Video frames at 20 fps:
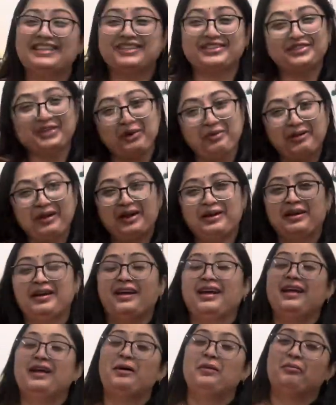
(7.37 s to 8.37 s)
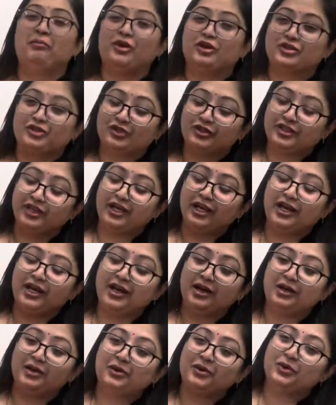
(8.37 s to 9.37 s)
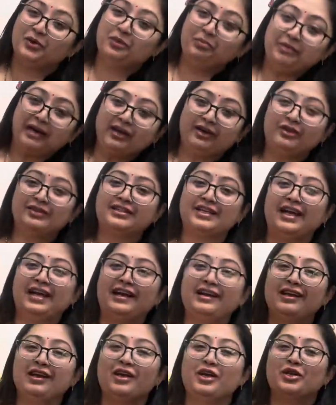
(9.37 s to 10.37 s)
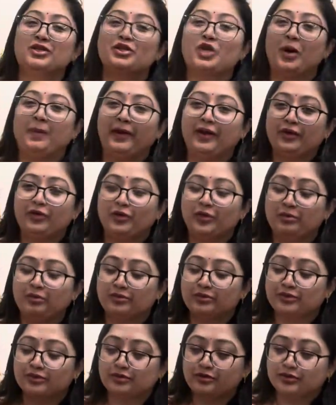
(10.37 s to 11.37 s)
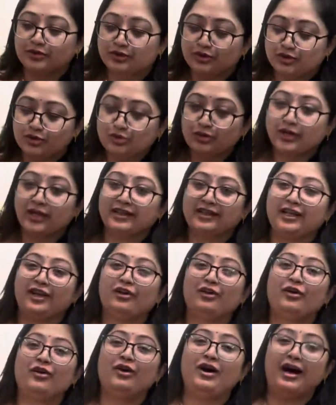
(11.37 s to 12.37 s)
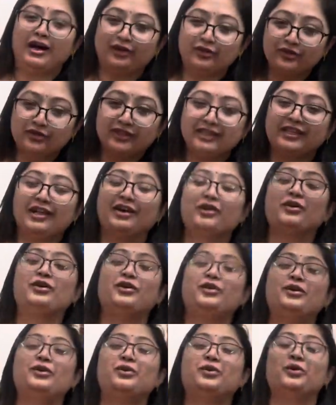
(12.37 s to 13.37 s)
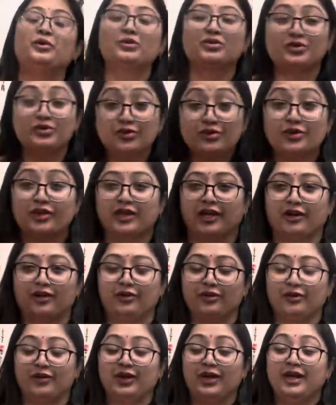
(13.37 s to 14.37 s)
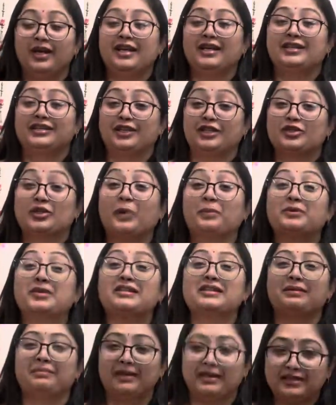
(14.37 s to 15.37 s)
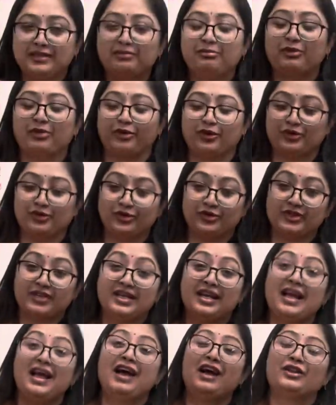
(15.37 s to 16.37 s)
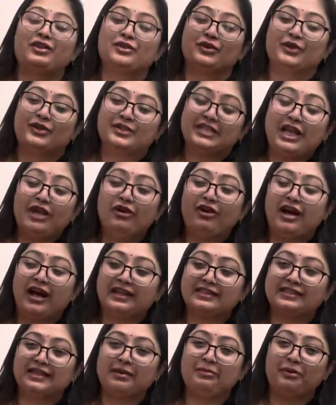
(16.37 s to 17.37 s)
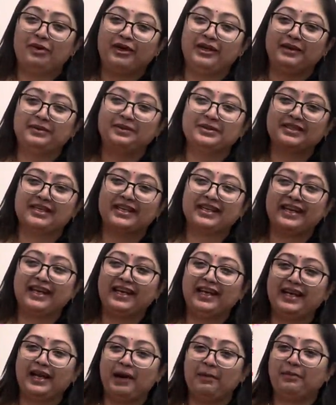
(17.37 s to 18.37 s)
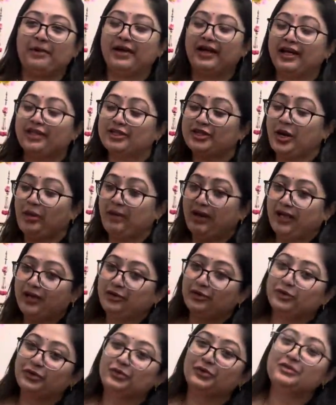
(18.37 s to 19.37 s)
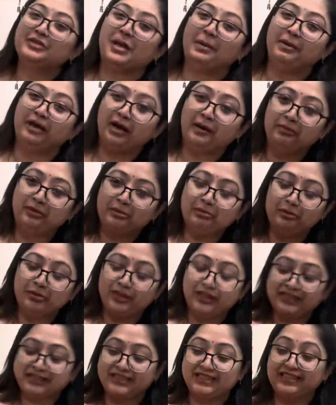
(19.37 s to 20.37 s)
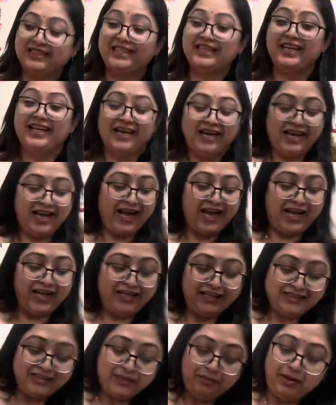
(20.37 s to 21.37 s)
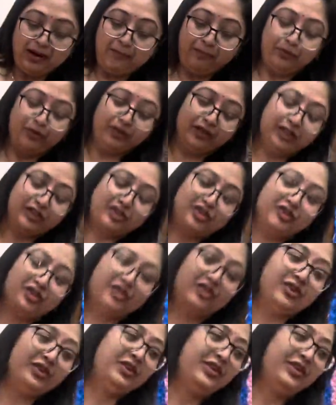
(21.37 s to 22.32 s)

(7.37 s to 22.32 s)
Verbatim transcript: সবার বছরটা খুব ভালো যাক সবাই খুব সুখে থাকো আনন্দে থাকো খুব সুস্থ থাকো এটা সবচেয়ে বেশি প্রয়োজন তো যাই হোক আজকে পয়লা বৈশাখে আমরা সবাই নতুন জামা কাপড় পরেছি আর এই যে বাপনের জন্য